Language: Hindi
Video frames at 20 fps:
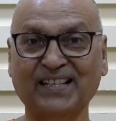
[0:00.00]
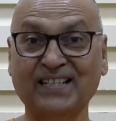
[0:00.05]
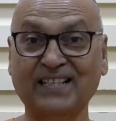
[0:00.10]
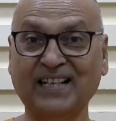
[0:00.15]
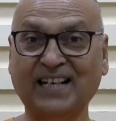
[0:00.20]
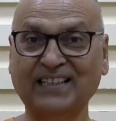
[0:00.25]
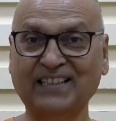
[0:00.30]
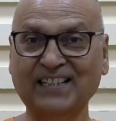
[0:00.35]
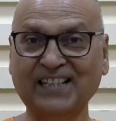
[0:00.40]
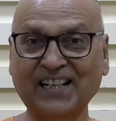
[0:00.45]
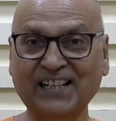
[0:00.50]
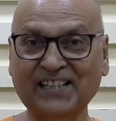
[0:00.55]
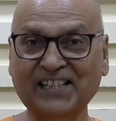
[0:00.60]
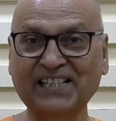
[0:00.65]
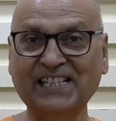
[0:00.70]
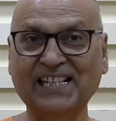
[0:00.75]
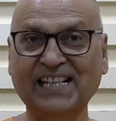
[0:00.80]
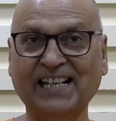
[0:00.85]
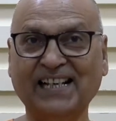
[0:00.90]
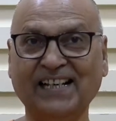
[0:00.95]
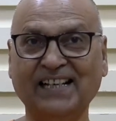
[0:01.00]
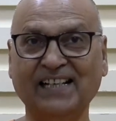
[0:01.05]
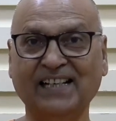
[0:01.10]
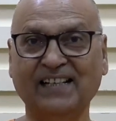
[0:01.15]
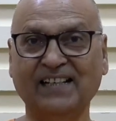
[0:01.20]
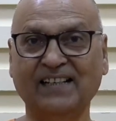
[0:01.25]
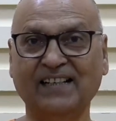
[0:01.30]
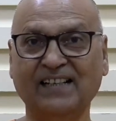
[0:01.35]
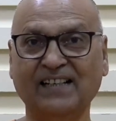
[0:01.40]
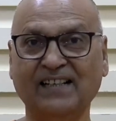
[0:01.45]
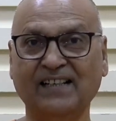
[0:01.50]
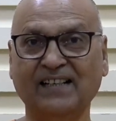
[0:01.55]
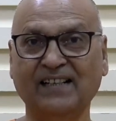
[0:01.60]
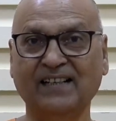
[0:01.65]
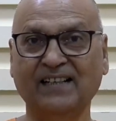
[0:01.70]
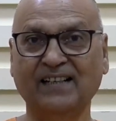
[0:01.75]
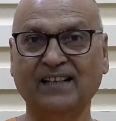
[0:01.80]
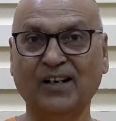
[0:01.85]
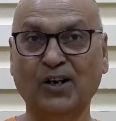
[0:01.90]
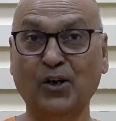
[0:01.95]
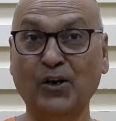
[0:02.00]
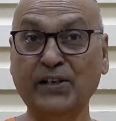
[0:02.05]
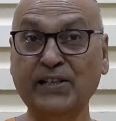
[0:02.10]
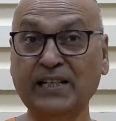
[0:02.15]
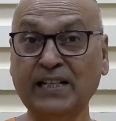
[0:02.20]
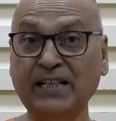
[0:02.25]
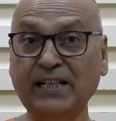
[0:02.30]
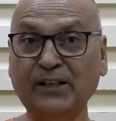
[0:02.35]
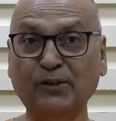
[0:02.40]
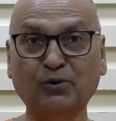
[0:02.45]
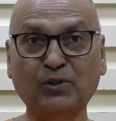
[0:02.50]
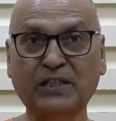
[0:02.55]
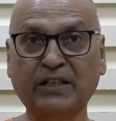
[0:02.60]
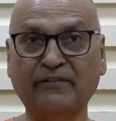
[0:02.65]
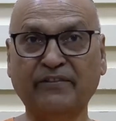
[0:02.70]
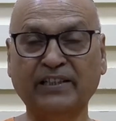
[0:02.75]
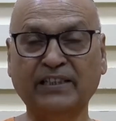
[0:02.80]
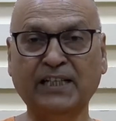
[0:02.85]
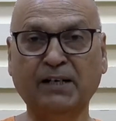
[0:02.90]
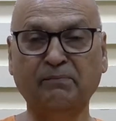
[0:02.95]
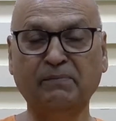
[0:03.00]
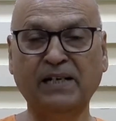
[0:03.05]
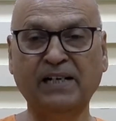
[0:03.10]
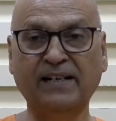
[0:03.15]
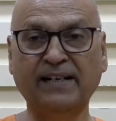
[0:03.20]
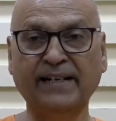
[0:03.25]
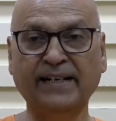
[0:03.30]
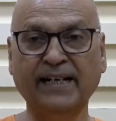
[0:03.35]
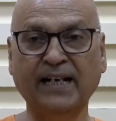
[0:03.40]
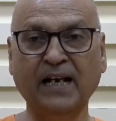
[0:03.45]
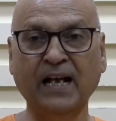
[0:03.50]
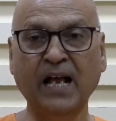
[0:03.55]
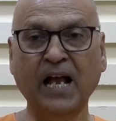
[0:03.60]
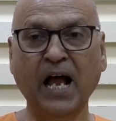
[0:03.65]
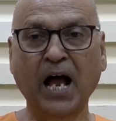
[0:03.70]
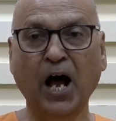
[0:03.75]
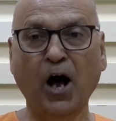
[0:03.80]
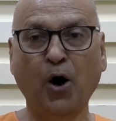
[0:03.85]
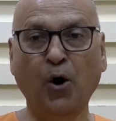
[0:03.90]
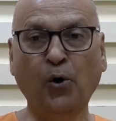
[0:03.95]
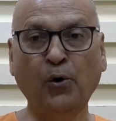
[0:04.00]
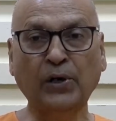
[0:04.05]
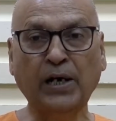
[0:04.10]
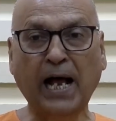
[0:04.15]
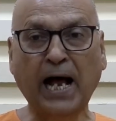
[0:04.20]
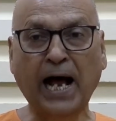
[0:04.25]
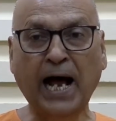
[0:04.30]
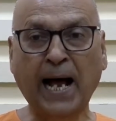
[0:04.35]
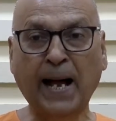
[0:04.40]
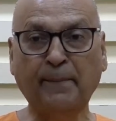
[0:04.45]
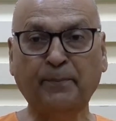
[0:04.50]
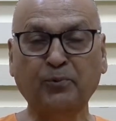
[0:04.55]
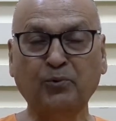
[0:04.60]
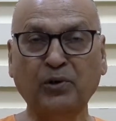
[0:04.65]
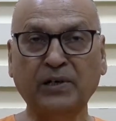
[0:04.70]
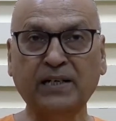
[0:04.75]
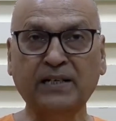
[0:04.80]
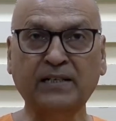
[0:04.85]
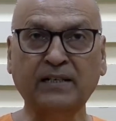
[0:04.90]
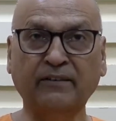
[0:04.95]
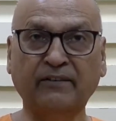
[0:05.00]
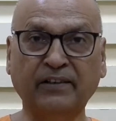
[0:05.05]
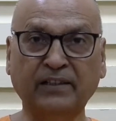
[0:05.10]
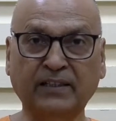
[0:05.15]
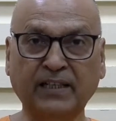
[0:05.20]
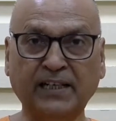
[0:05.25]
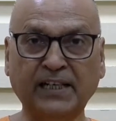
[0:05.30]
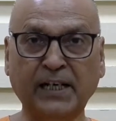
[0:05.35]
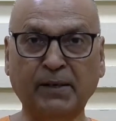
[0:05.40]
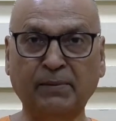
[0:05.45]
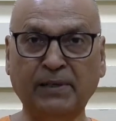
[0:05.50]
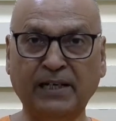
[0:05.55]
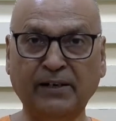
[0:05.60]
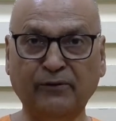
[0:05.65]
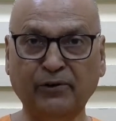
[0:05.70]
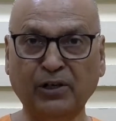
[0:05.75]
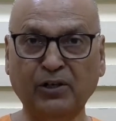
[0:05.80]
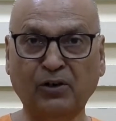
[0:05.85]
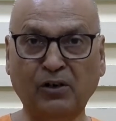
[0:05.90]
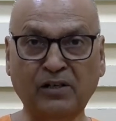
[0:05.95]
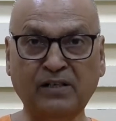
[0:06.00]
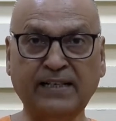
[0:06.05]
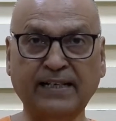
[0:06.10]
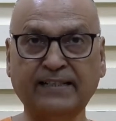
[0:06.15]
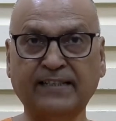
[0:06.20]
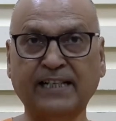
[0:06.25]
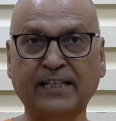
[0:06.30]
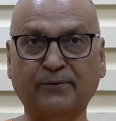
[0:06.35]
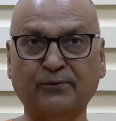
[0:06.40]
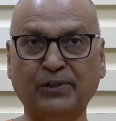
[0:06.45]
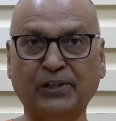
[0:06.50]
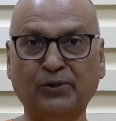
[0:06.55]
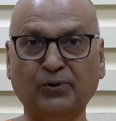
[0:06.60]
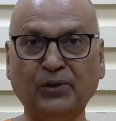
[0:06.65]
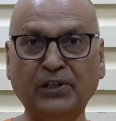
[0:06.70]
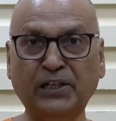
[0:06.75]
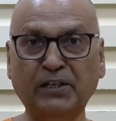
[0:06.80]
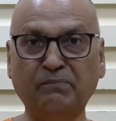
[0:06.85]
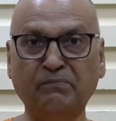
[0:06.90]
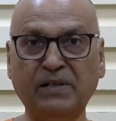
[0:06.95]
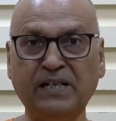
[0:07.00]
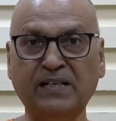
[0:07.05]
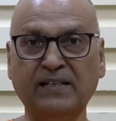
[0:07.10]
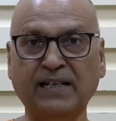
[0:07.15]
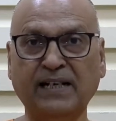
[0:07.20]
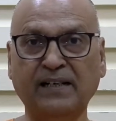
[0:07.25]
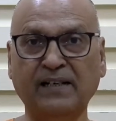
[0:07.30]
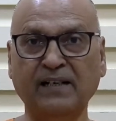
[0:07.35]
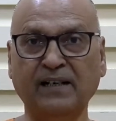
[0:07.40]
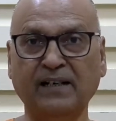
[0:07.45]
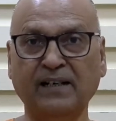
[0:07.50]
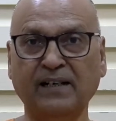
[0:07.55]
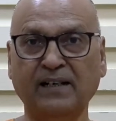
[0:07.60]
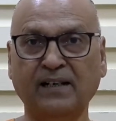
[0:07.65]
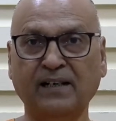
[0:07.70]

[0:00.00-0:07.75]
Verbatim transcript: साधना की है इसीलिए इनको सफलता मिल रही है और आपको अगर सफलता नहीं मिली इफ यू आर नॉट सक्सेसफुल इट ओनली मीन्स दैट